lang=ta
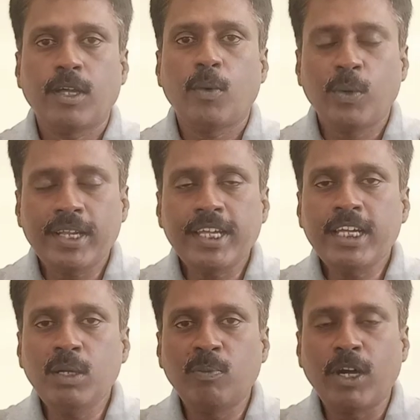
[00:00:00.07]

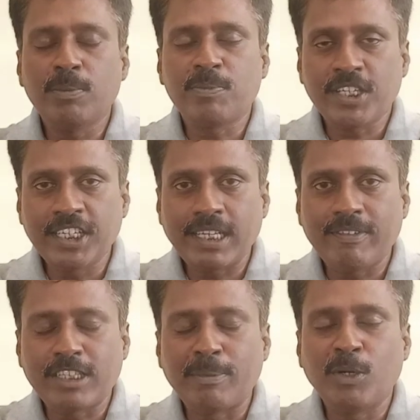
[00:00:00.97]
உலகெங்கிலும் வாழும்
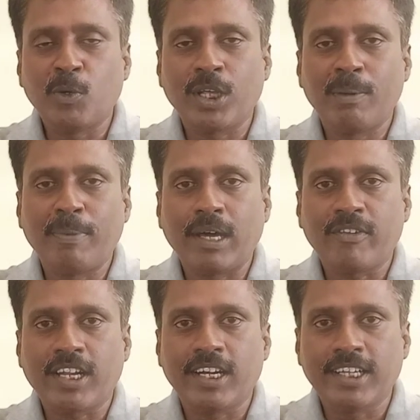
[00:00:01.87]
டிஎன்டிவி தமிழ் ஊடகம்
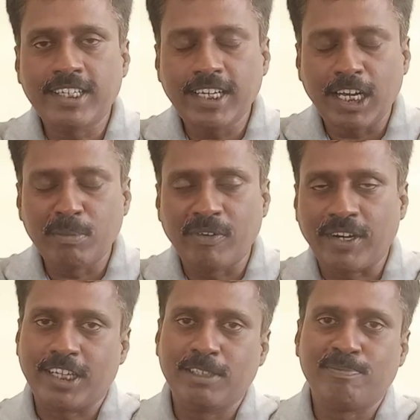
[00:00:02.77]
பார்வையாளர்களுக்கு அன்பு
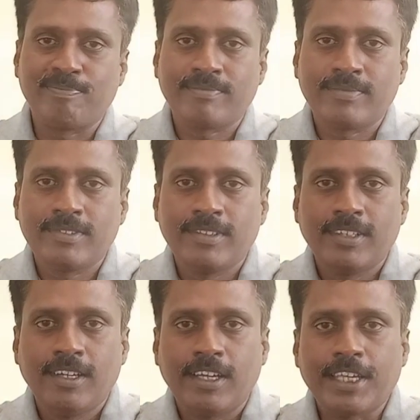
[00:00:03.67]
வணக்கம்
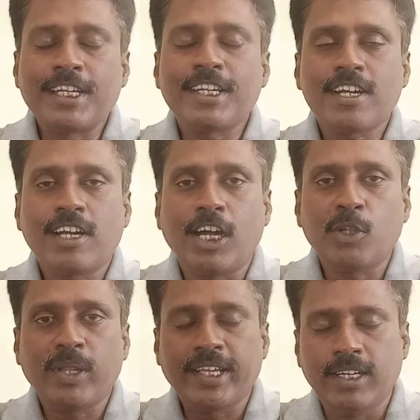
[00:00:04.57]
இன்றைய
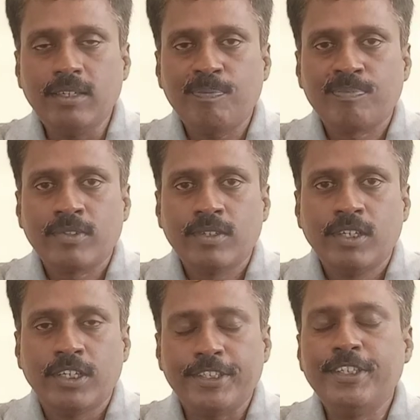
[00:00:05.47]
காணொலியில்
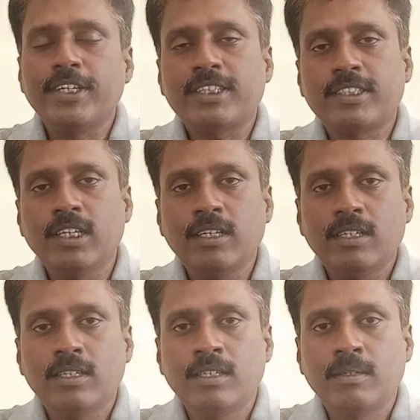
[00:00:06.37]
ஈழத்தில்
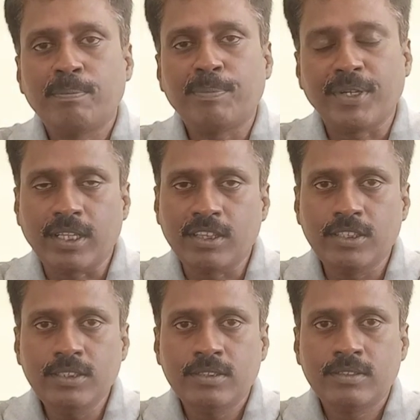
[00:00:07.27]

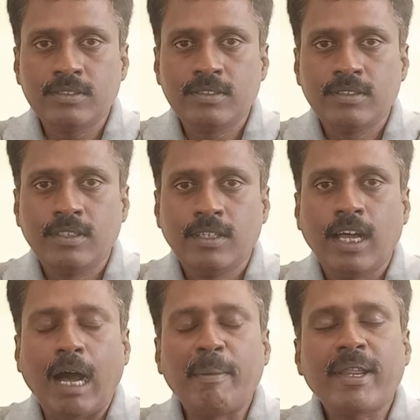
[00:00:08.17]
பிறந்து
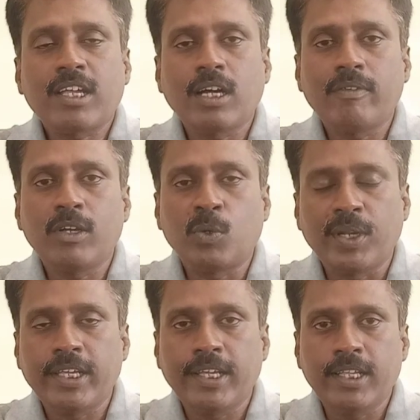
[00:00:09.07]
அமெரிக்காவில்
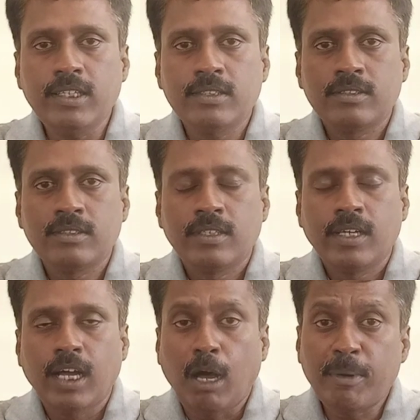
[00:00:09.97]
குடியேறி
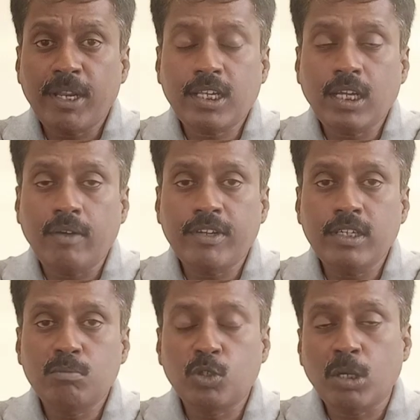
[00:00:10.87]
அமெரிக்காவின்
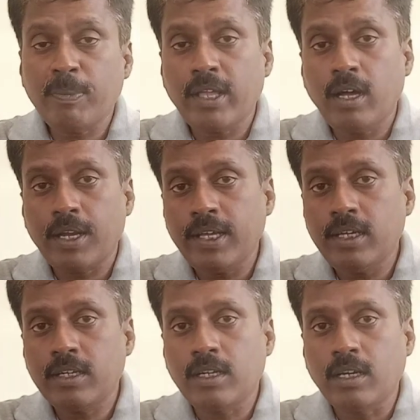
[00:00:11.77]
முதன்மையான
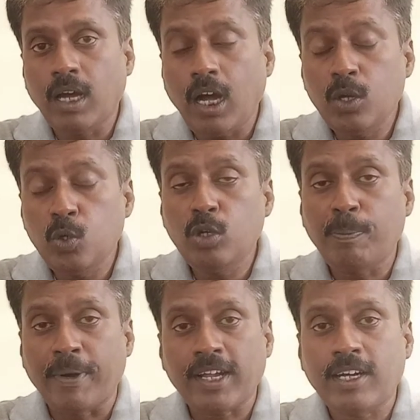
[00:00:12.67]
நானூறு
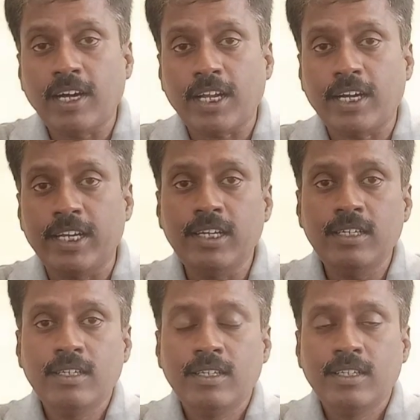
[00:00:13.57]
பணக்காரர்களில்
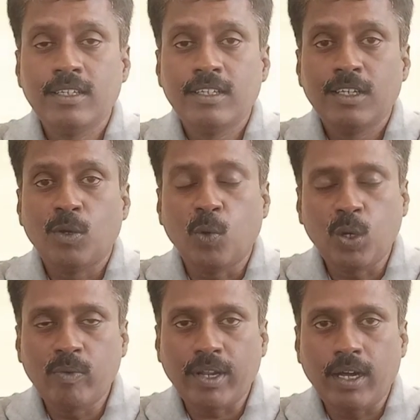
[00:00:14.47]

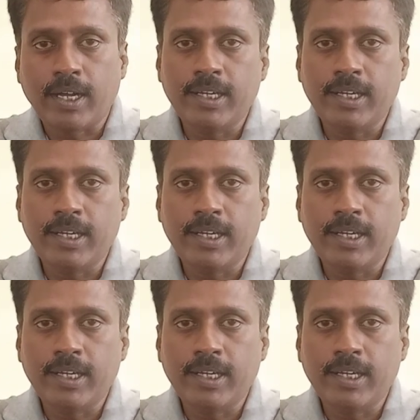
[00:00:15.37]
ஒருவராக